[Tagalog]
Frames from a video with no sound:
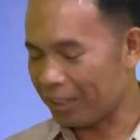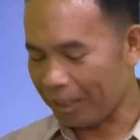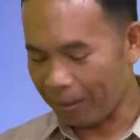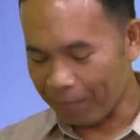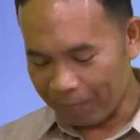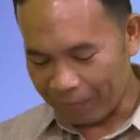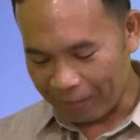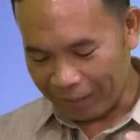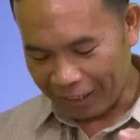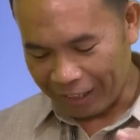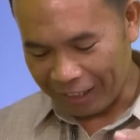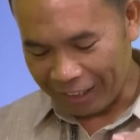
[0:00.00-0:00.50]

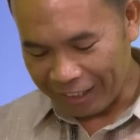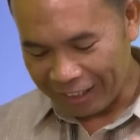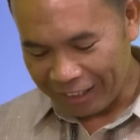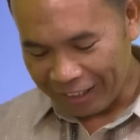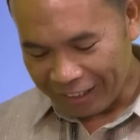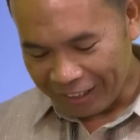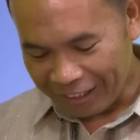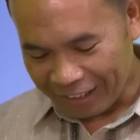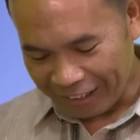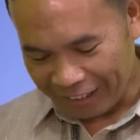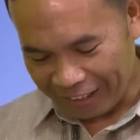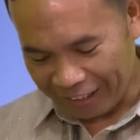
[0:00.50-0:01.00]
samtang
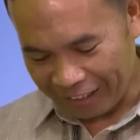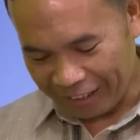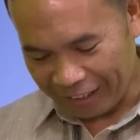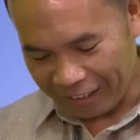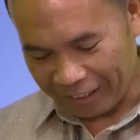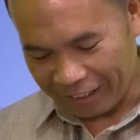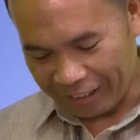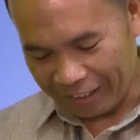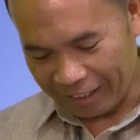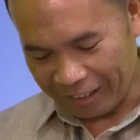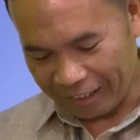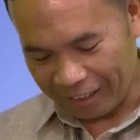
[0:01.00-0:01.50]
nga
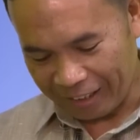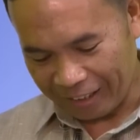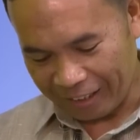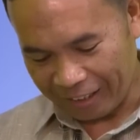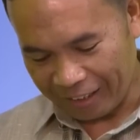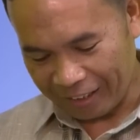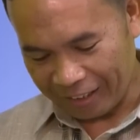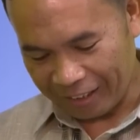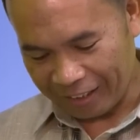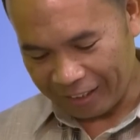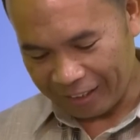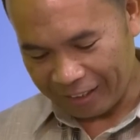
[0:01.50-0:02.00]
naga
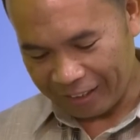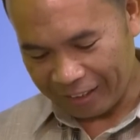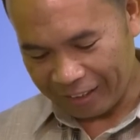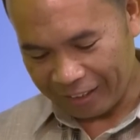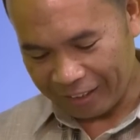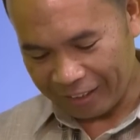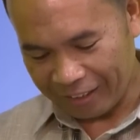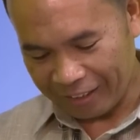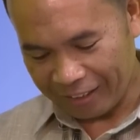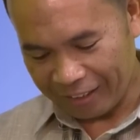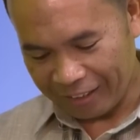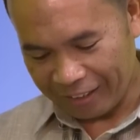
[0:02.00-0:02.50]

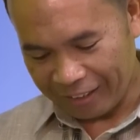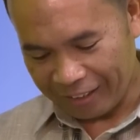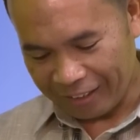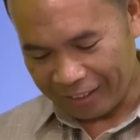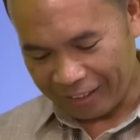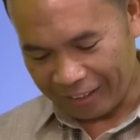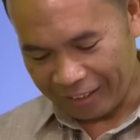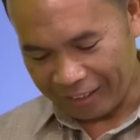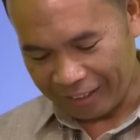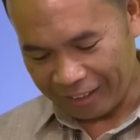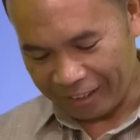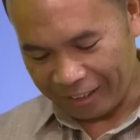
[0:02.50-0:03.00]

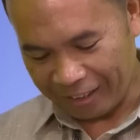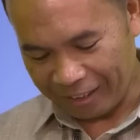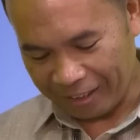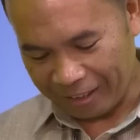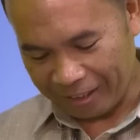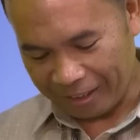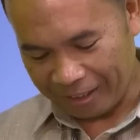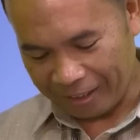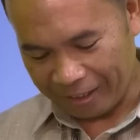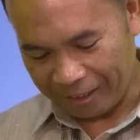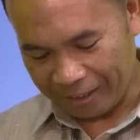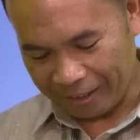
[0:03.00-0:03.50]

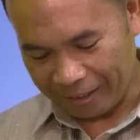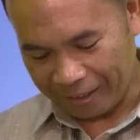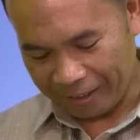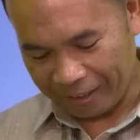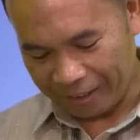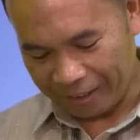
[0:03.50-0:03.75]
uh,